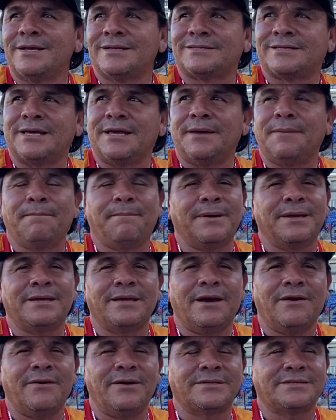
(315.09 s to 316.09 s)
se,
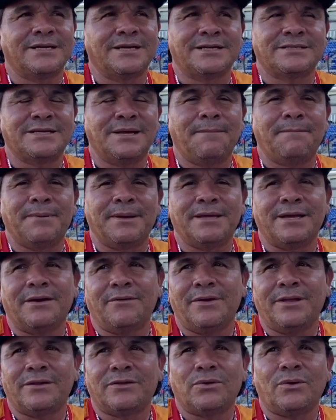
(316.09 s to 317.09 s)
empeñaba, se
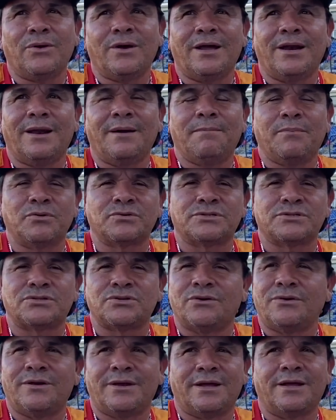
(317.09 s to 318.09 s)
desempeñaba en todas las
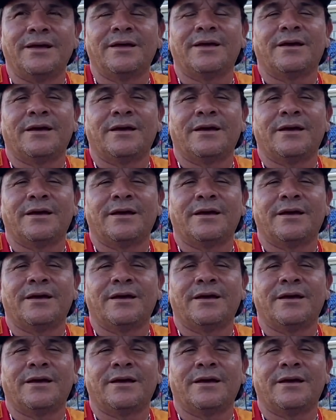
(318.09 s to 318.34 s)
posiciones,